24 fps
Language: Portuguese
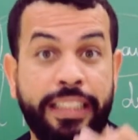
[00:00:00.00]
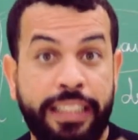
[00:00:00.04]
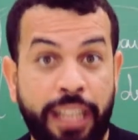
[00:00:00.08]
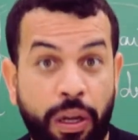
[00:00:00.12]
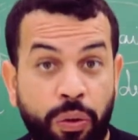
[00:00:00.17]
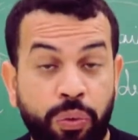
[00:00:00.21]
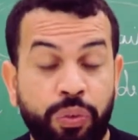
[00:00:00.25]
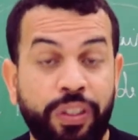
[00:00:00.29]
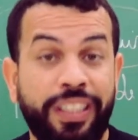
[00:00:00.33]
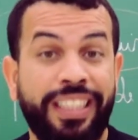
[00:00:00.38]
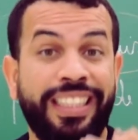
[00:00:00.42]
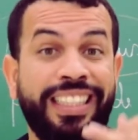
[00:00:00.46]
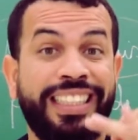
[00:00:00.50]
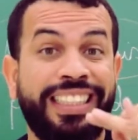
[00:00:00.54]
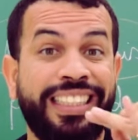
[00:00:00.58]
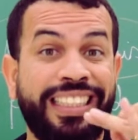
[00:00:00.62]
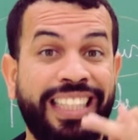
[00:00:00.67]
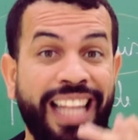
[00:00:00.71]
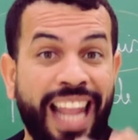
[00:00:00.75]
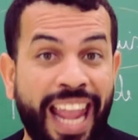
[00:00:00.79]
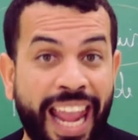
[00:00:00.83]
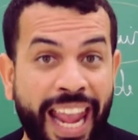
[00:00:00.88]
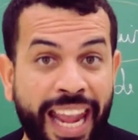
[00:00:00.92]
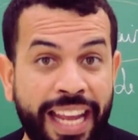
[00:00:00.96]
Então,
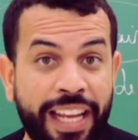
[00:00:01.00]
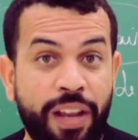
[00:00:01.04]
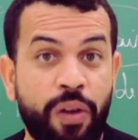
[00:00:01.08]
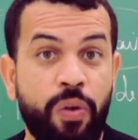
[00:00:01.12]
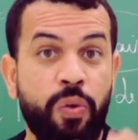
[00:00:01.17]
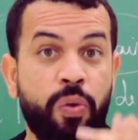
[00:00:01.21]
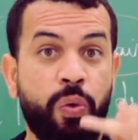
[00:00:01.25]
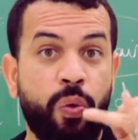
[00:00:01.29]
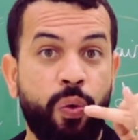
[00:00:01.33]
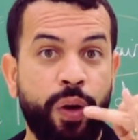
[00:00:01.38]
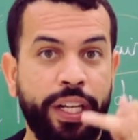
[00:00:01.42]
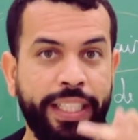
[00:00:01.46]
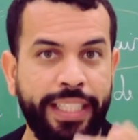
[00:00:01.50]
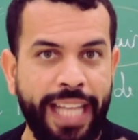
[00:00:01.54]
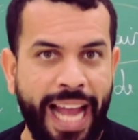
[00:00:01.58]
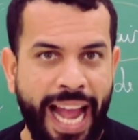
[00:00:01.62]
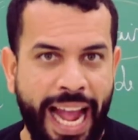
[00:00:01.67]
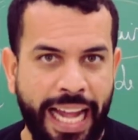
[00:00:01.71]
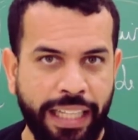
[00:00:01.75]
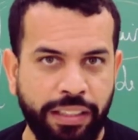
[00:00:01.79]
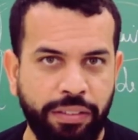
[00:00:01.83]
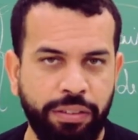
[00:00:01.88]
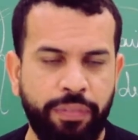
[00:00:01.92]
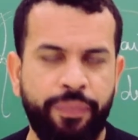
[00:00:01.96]
tenham
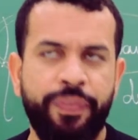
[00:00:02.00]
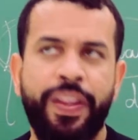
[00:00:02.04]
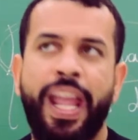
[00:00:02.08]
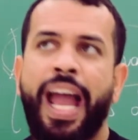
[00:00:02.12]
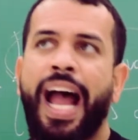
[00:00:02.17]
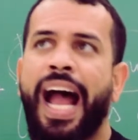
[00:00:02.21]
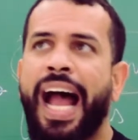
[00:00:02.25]
cuidado.